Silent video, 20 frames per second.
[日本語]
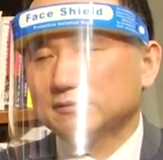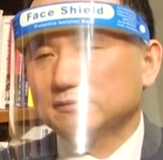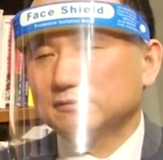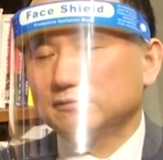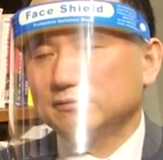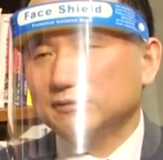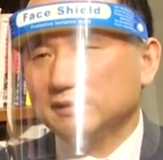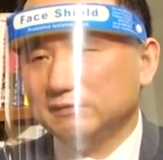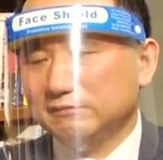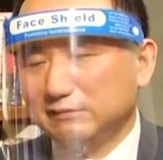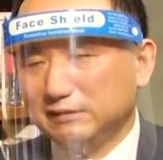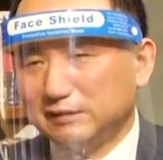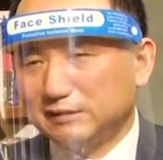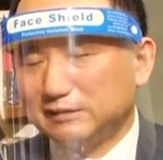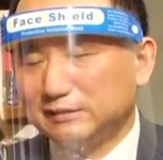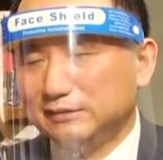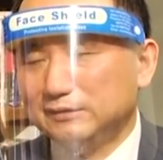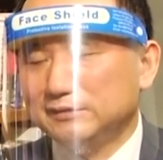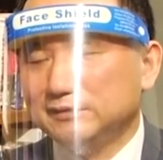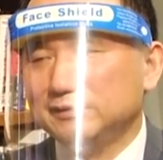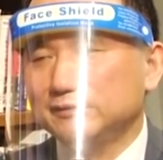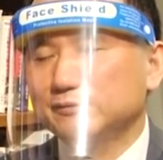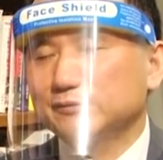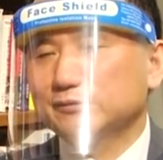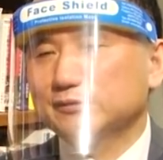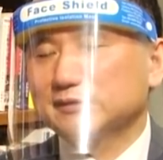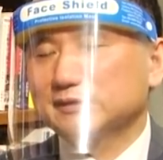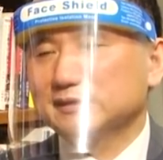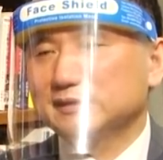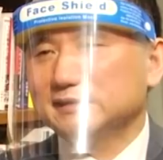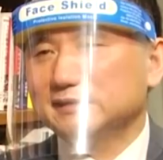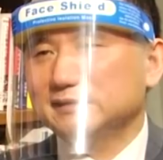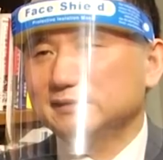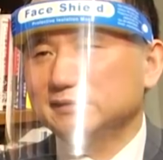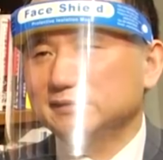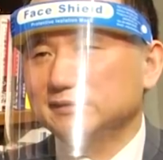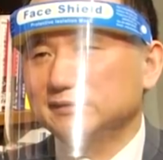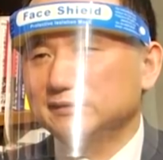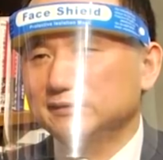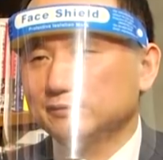これは日本
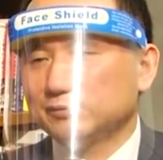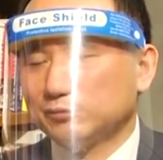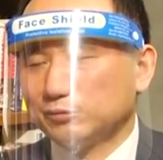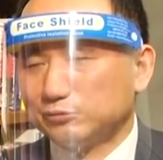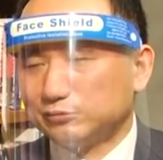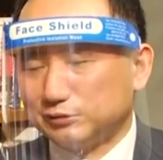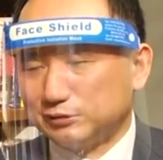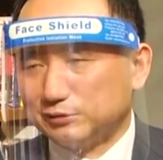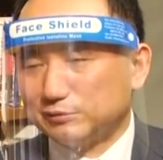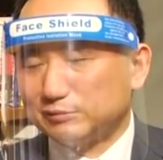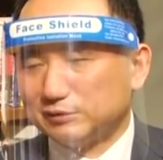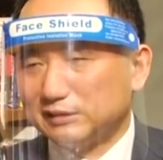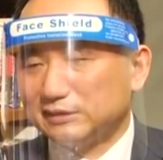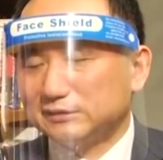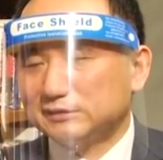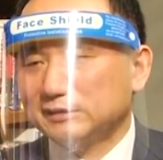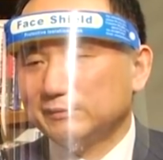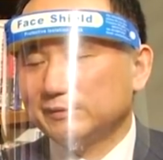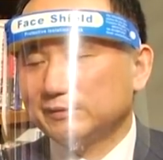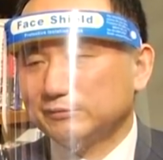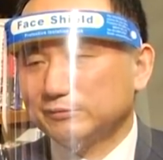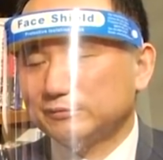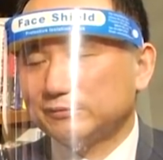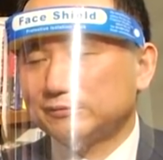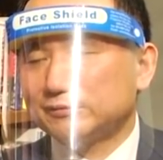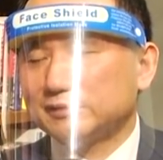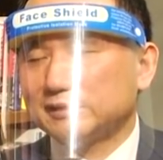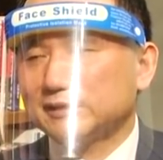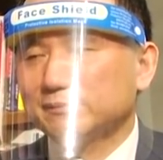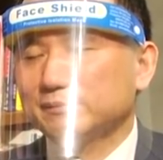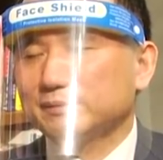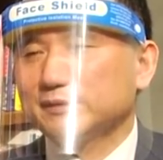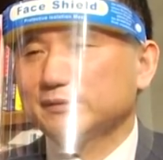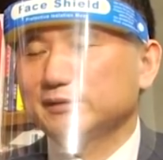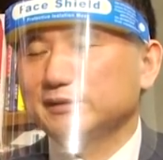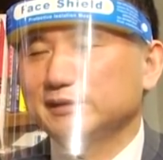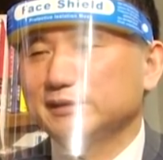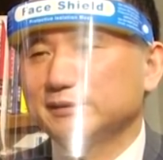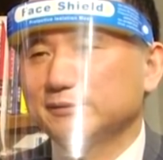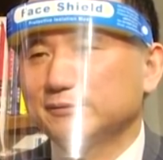の特徴で、例えば GoTo キャンペーン
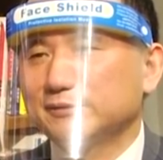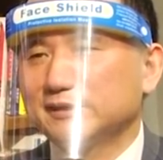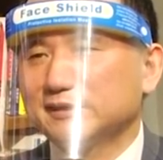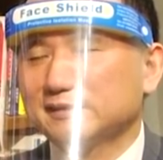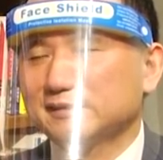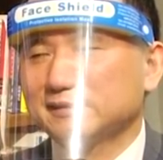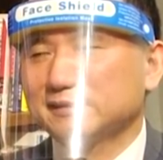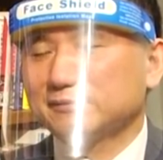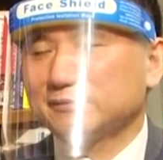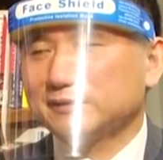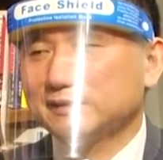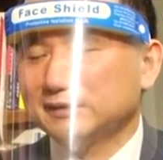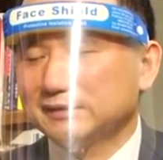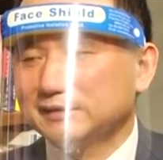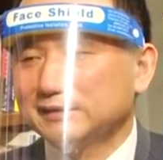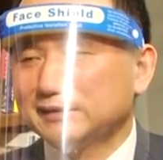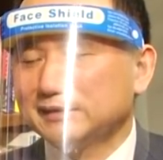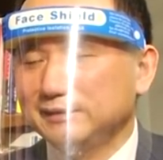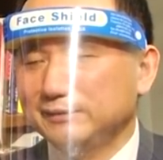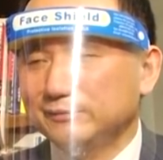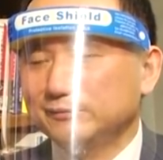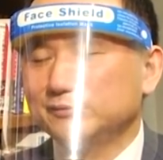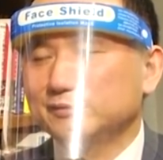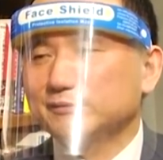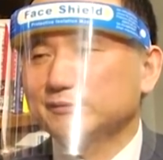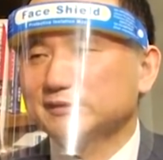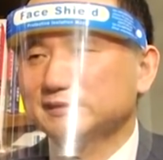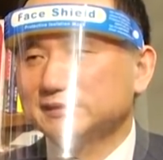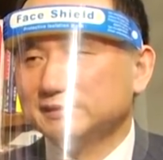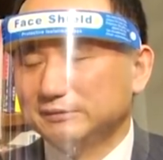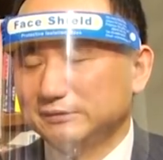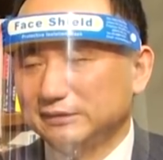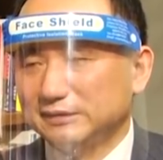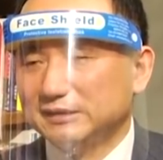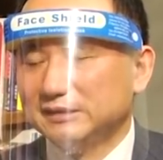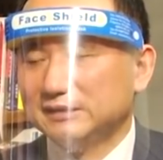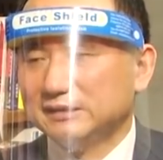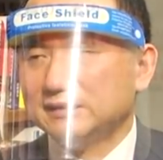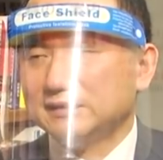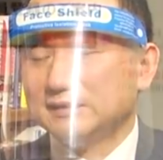の影響があったと考えていいと思いますよ。な
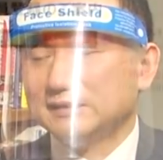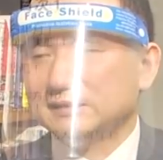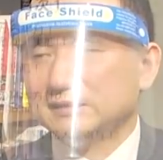るほどなるほ